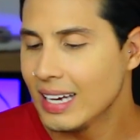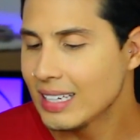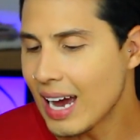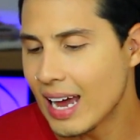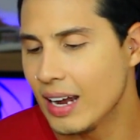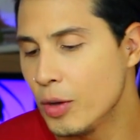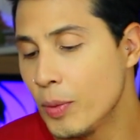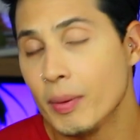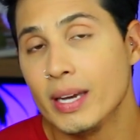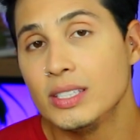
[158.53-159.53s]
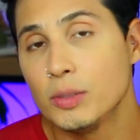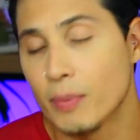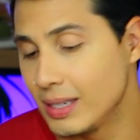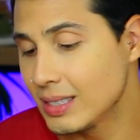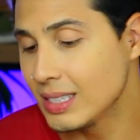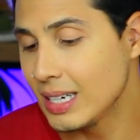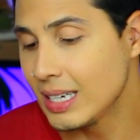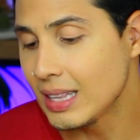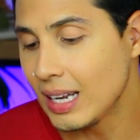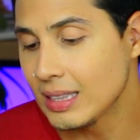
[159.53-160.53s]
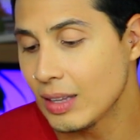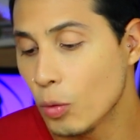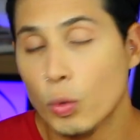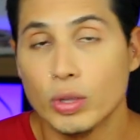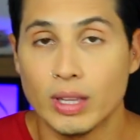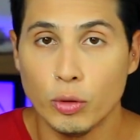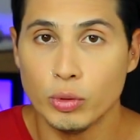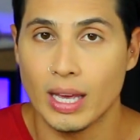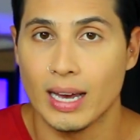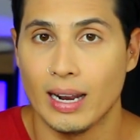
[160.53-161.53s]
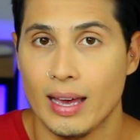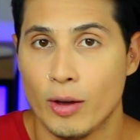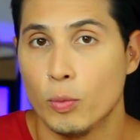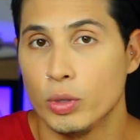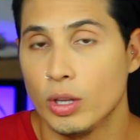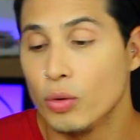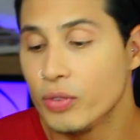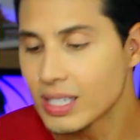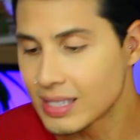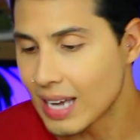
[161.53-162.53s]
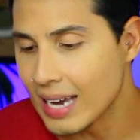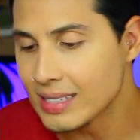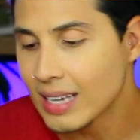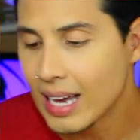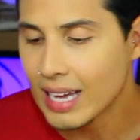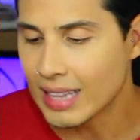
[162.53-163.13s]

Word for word: Cara, eu me amarrei demais. Essa jaqueta, ela, o modelo dela é um modelo oversize.